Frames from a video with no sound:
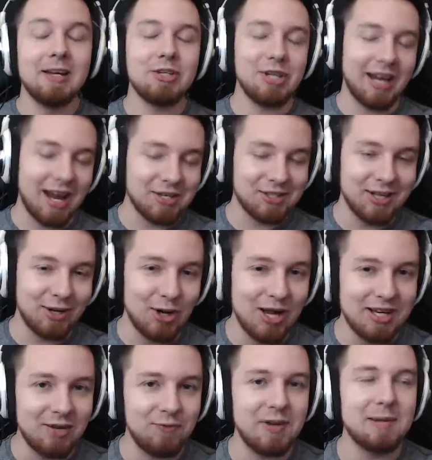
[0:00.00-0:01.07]
czekajcie na
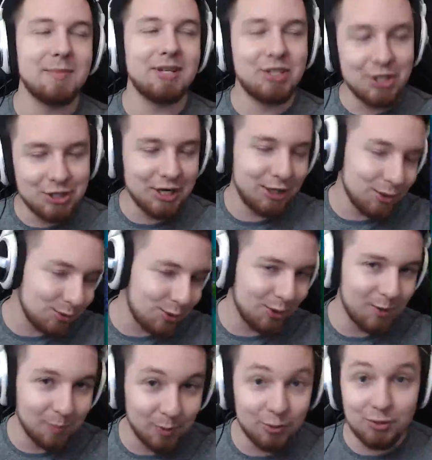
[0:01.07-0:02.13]
kolejne filmy dzisiaj, jutro
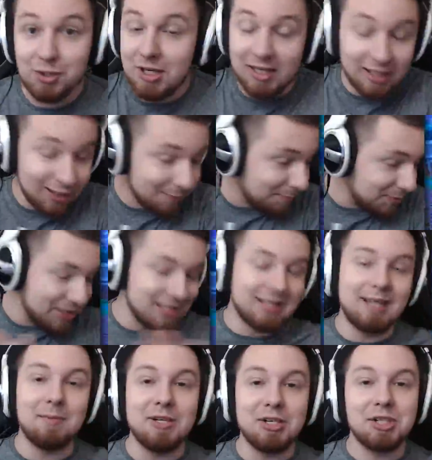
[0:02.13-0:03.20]
i pojutrze i przez
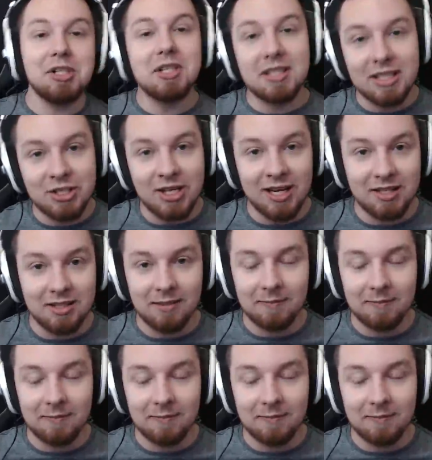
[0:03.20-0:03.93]
najbliższy tydzień.